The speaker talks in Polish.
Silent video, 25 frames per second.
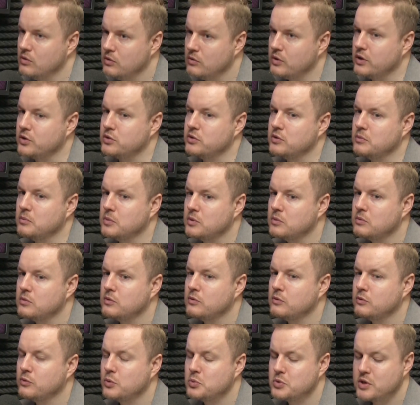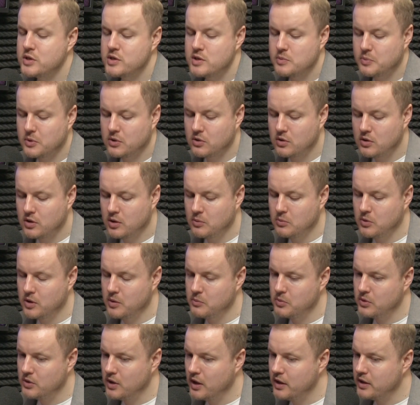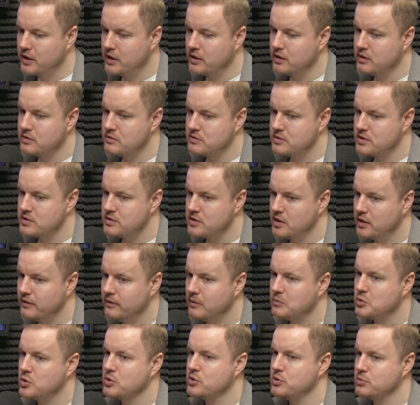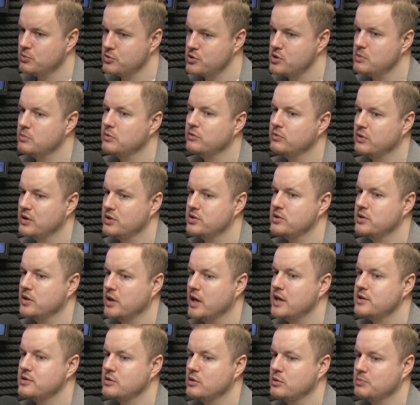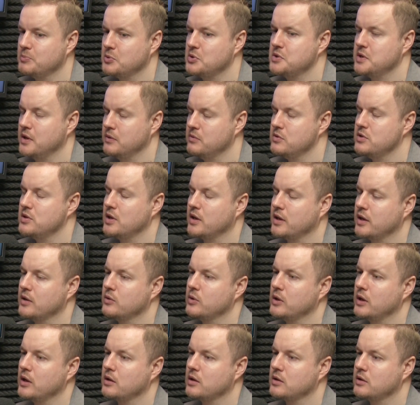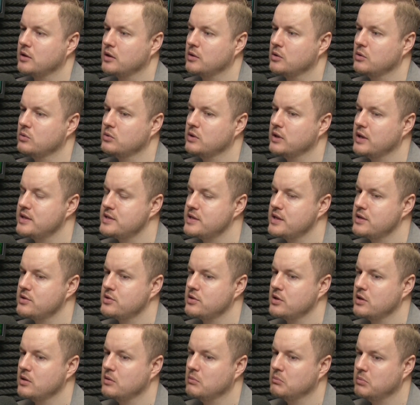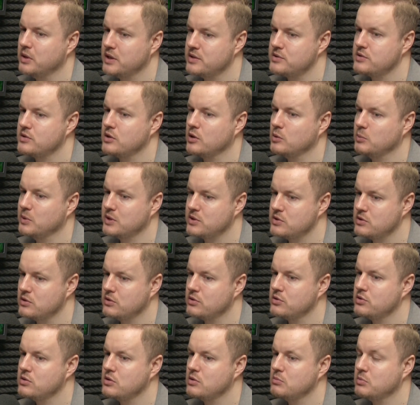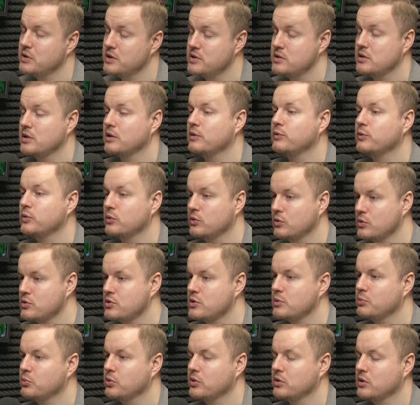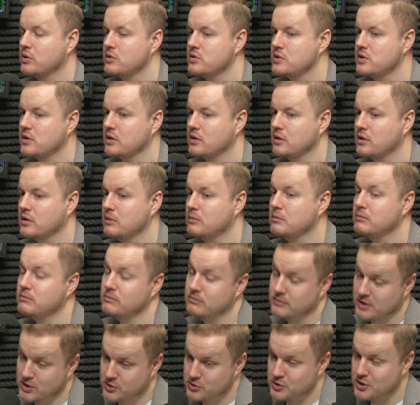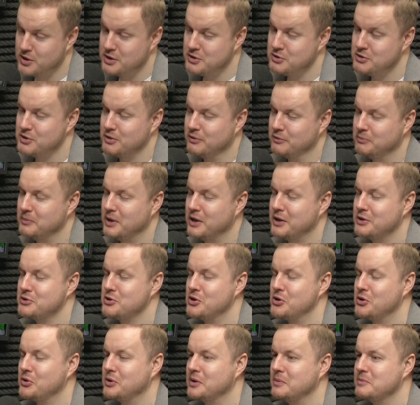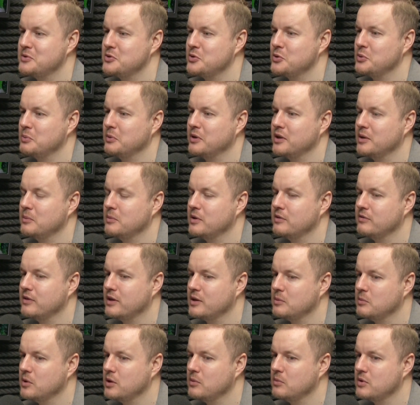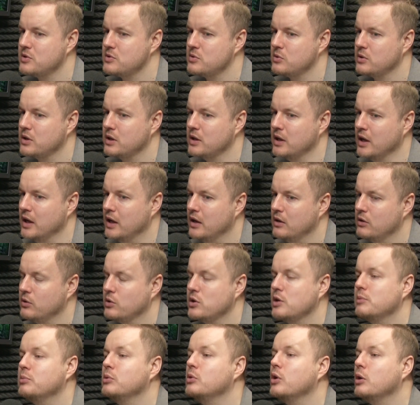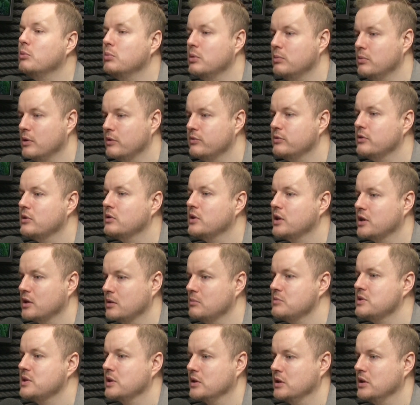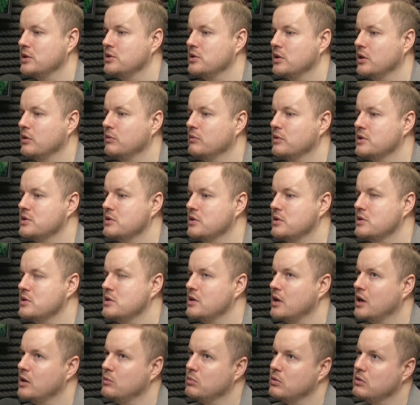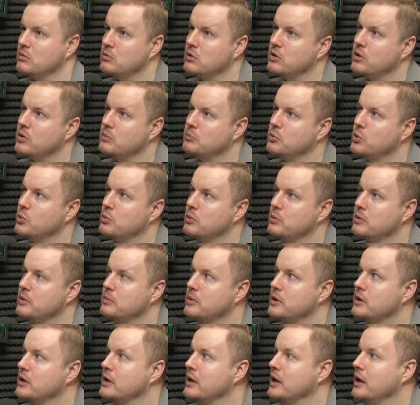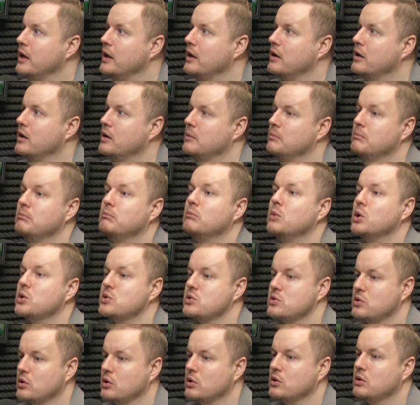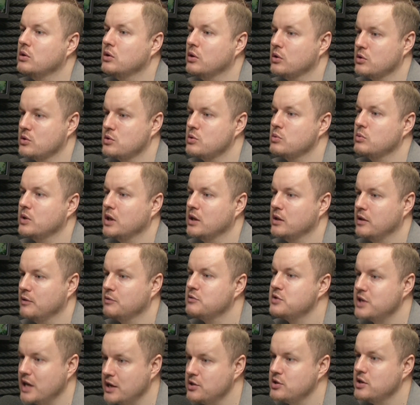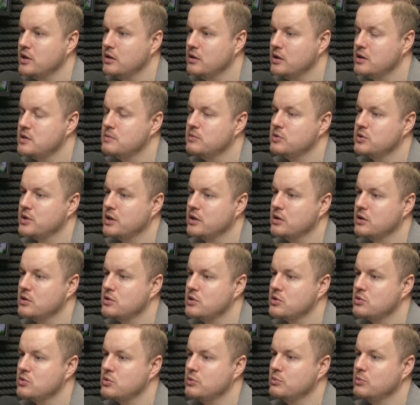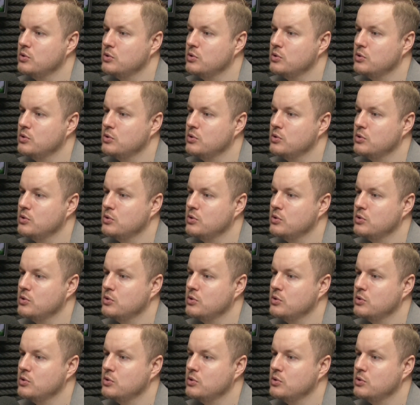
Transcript: No właśnie, wyprzedza pan trochę moje pytanie, ale zastanawiam się, czy możemy właśnie jasno postawić taka, tak, taką tezę, że bez obecności, bez tych funduszy płynących e, na szczęście w miarę szerokim strumieniem na Warmię i Mazury, no nie byłoby mowy o takim zakresie inwestycji, albo no, byłyby e, mocno e, odsunięte w czasie, najzwyczajniej rzecz